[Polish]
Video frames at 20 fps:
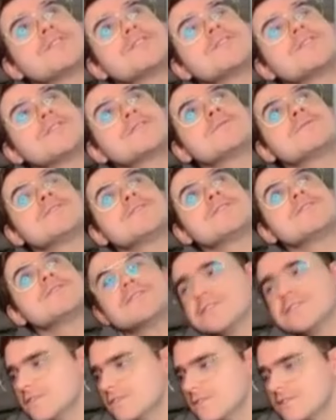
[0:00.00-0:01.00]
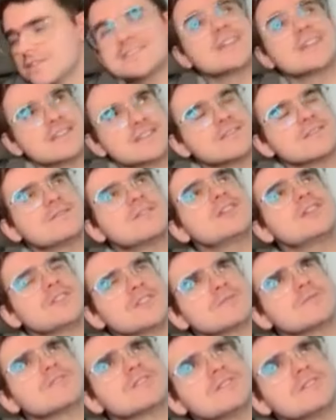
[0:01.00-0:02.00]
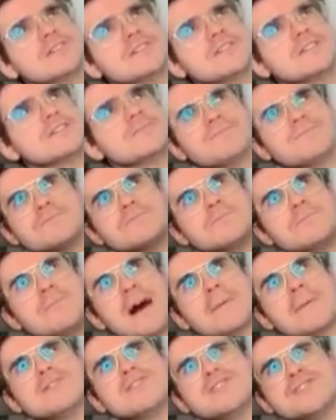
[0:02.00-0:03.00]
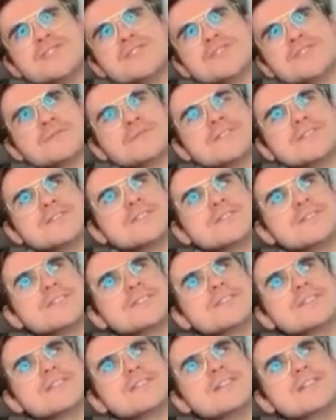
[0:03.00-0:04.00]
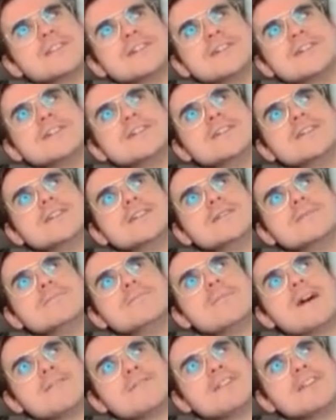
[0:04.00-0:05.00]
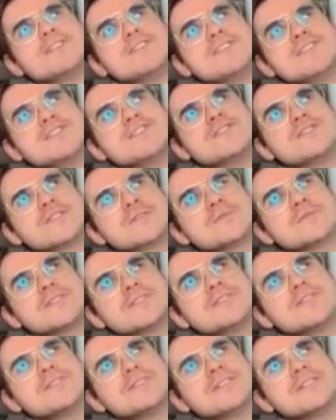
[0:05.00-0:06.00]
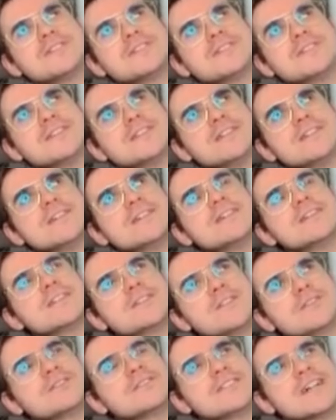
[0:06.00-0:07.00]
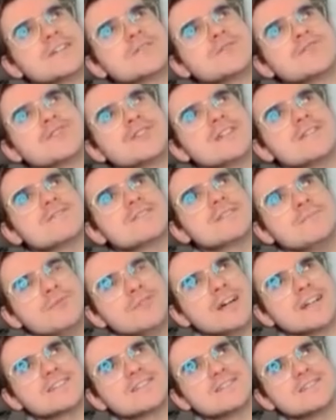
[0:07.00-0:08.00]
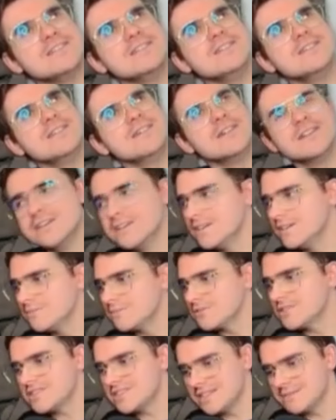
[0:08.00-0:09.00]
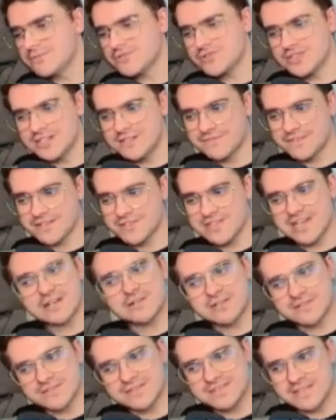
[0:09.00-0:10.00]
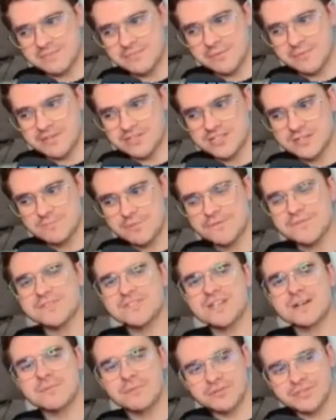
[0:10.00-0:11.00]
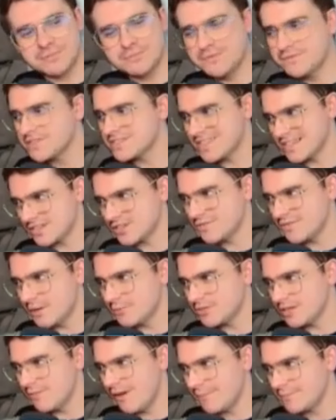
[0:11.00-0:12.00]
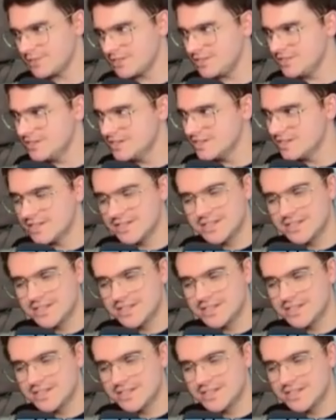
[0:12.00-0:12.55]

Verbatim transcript: 1000 zł do... Chcę 1000 zł donate. Ma być 1000 zł donate ma wlecieć 1000 zł donate. Skoro i tak już żyję w symulacji, no to jest niemożliwe, że akurat w tym samym momencie powiedziałem o tym i wystartowały te łapki.